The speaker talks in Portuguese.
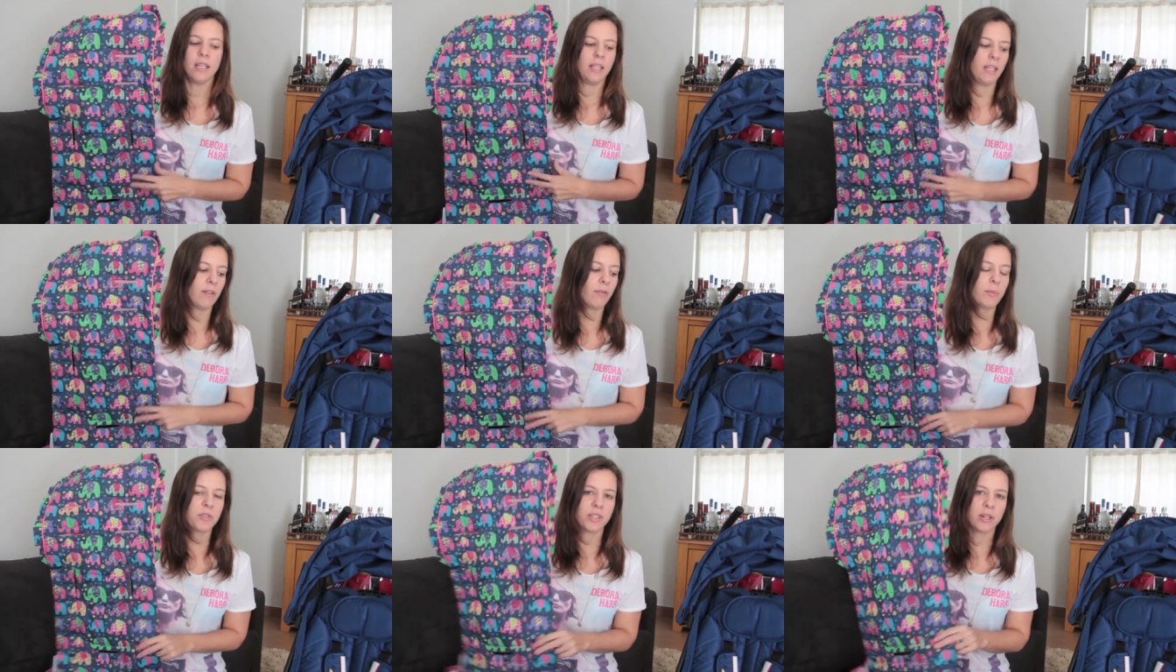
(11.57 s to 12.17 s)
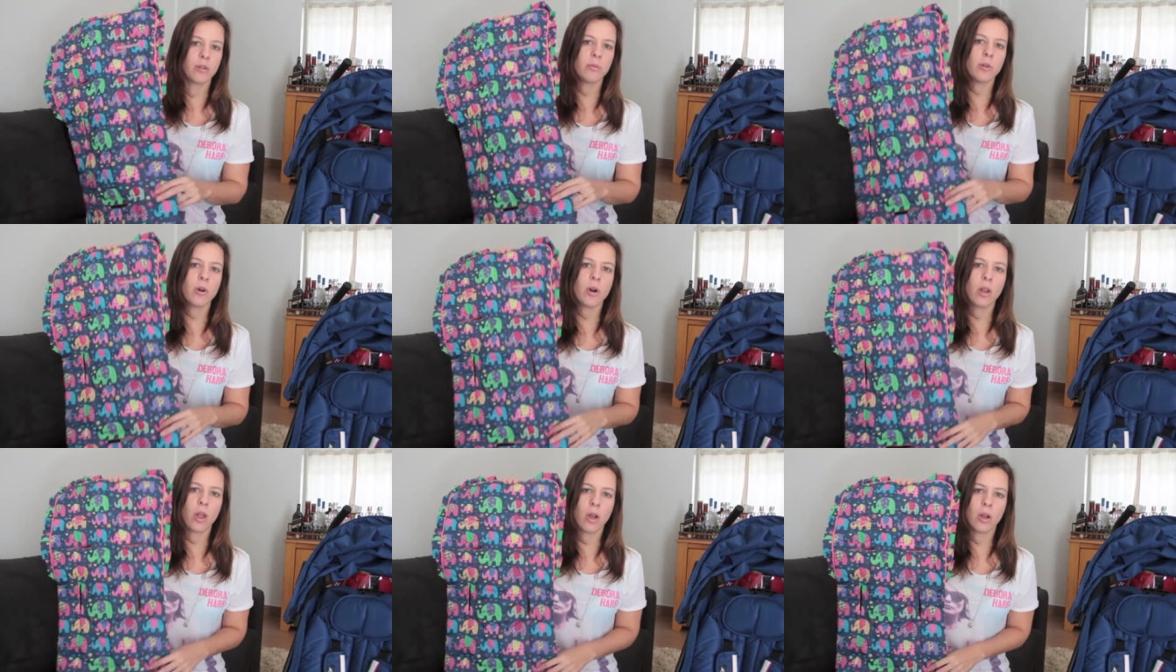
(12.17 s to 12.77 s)
E eu vou mostrar como
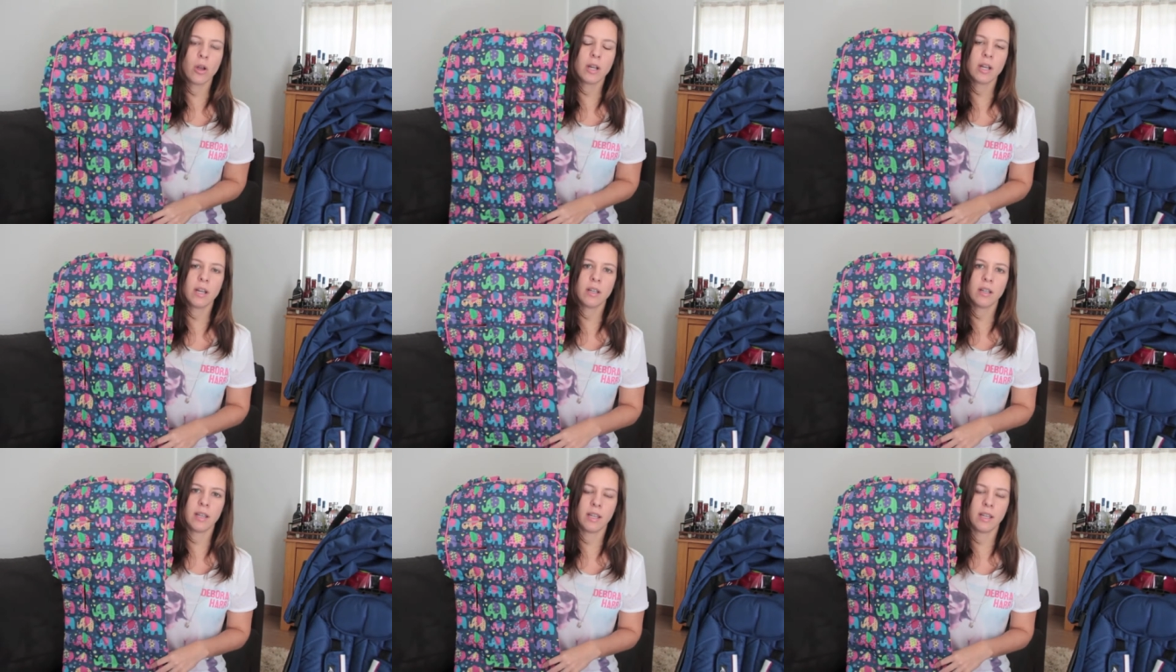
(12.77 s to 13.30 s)
coloca,